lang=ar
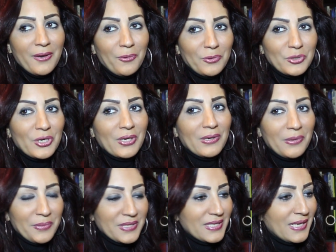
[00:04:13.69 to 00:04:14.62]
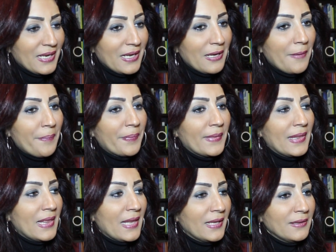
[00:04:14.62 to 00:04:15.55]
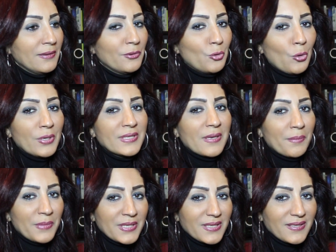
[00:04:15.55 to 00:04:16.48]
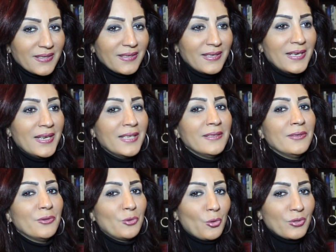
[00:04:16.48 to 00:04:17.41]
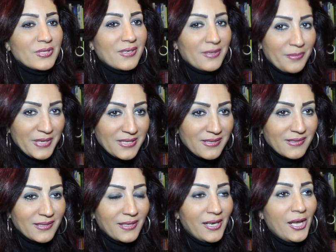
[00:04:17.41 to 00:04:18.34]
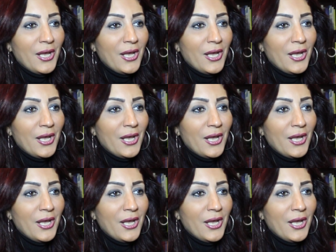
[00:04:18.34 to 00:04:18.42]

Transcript: وان شاء الله باذن الله لن تهزم مصر لن تكسر مصر